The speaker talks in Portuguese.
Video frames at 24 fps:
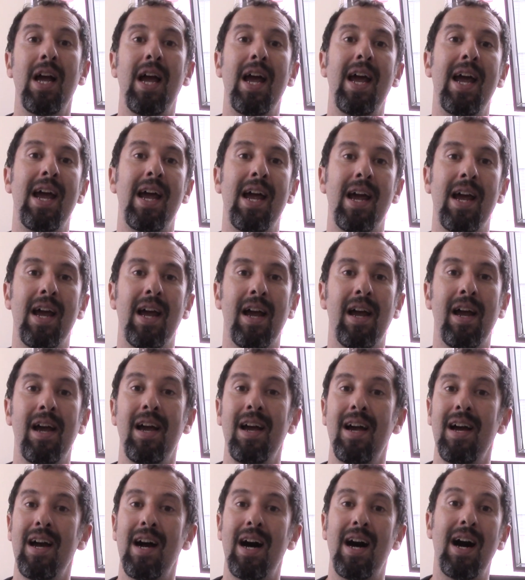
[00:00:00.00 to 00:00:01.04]
É,
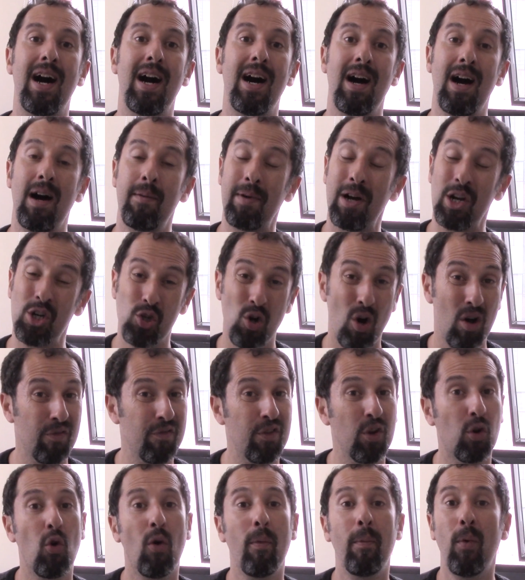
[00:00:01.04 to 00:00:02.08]
a, a, Major
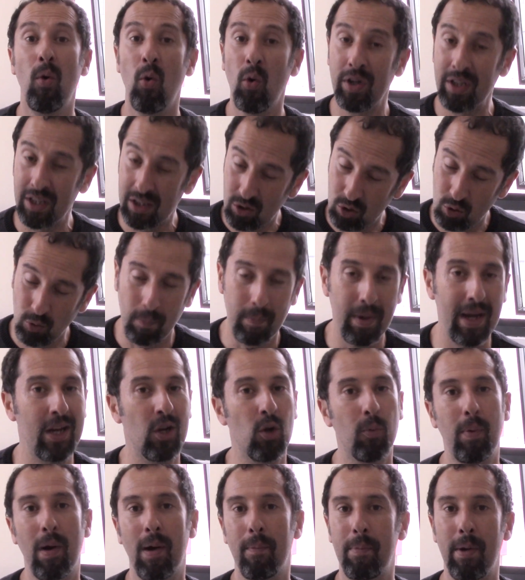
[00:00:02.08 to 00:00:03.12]
ficou muito bem no
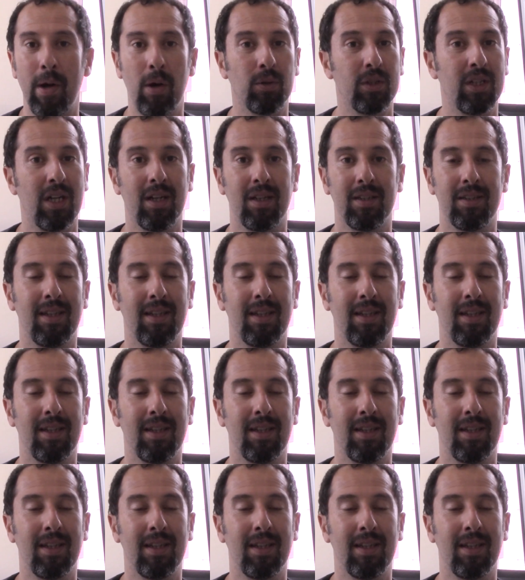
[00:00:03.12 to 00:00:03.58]
papel da,